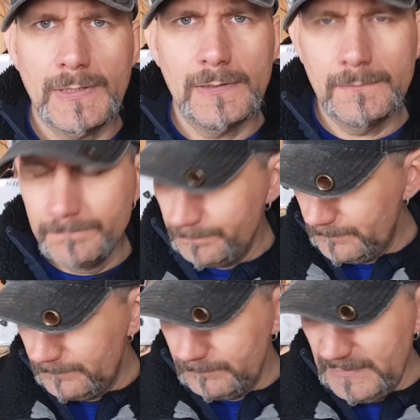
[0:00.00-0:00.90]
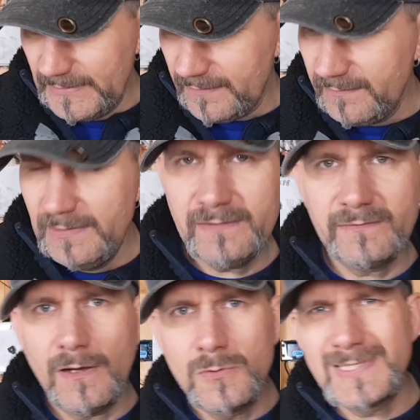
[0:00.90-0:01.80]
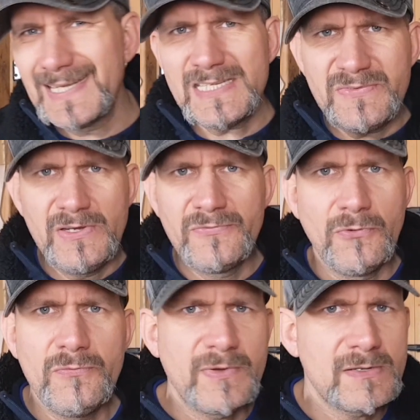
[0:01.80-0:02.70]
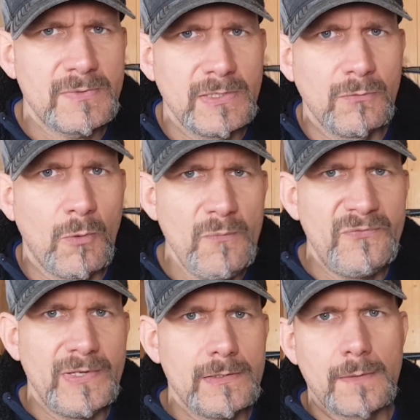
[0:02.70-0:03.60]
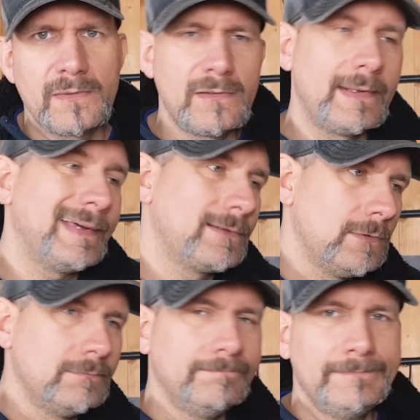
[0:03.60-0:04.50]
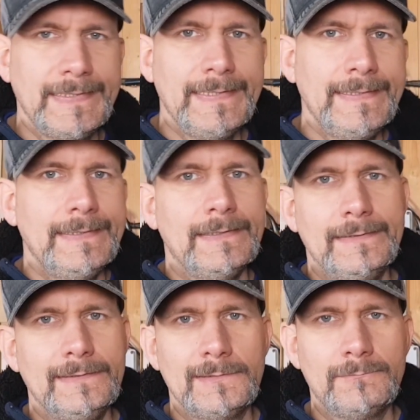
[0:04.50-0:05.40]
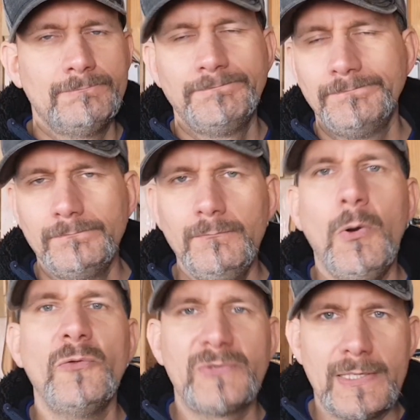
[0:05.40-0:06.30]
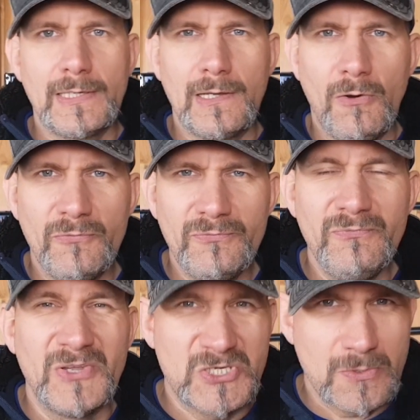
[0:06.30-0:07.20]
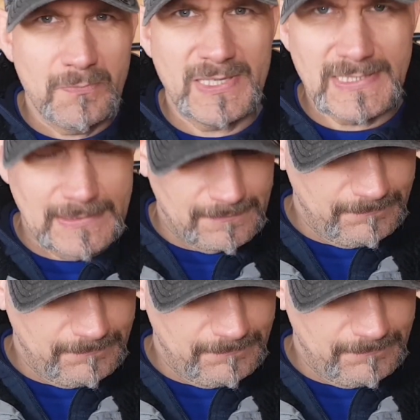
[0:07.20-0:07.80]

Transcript: Ähm, ich hatte hier zu Hause ganz viele Funkfernbedienungen rumfliegen, habe gesagt, ach komm, äh, brauchst keine kaufen, wird schon passen.